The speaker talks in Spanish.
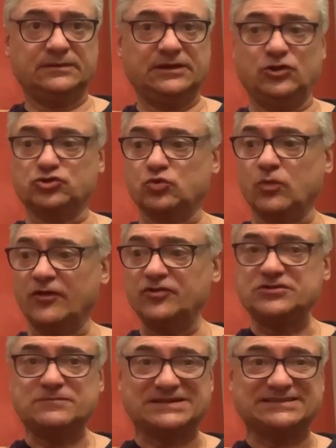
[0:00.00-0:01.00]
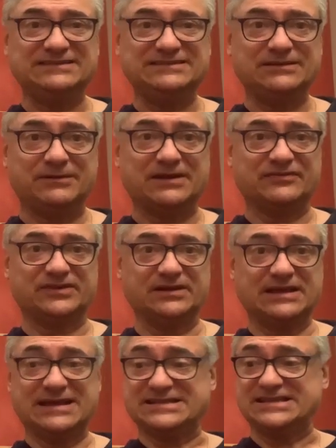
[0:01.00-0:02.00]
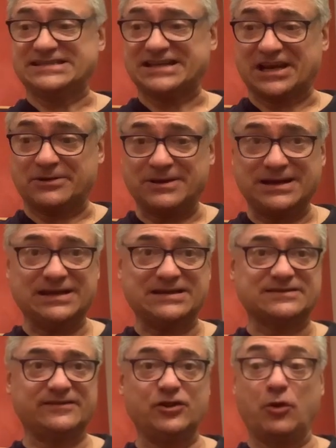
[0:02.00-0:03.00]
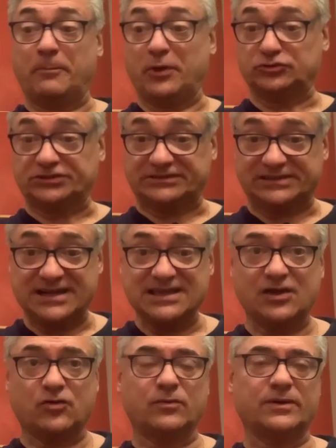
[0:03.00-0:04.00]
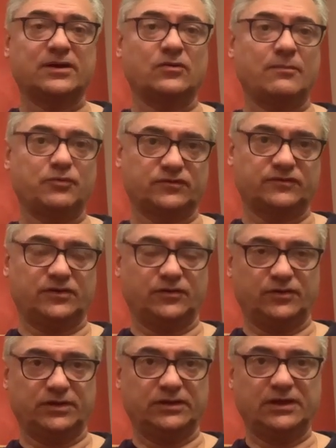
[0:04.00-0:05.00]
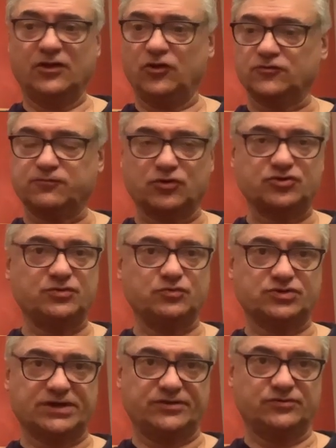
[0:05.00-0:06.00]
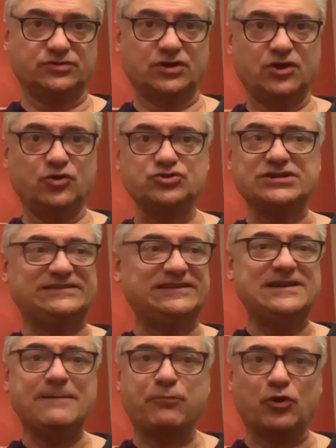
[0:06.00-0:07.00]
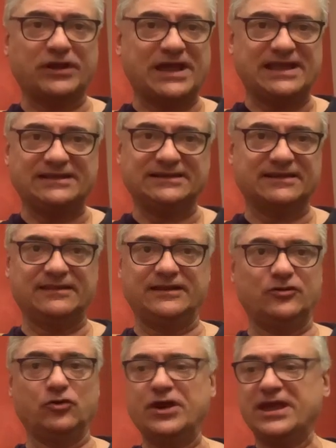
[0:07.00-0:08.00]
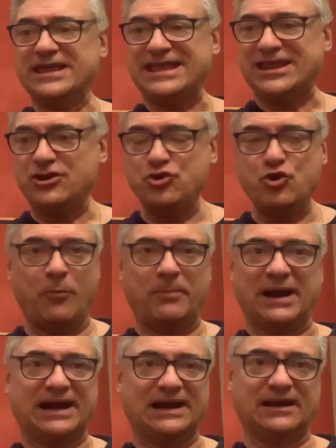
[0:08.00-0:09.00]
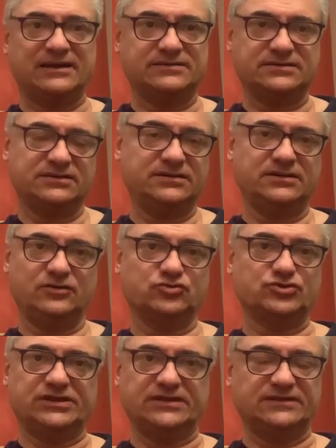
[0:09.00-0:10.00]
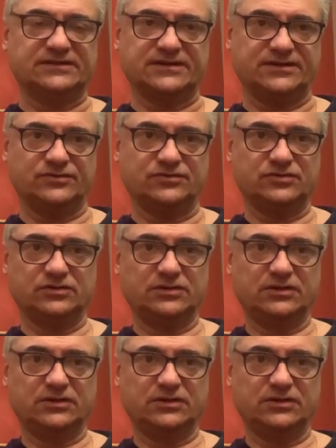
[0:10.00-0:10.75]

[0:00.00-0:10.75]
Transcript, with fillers: Y los jugadores bastante van a hacer si se rebajan ese dinero, pero tendrán que cobrarlo a posteriori, los próximos años. No se tiene por qué quitar dinero y no pagarles en los siguientes años.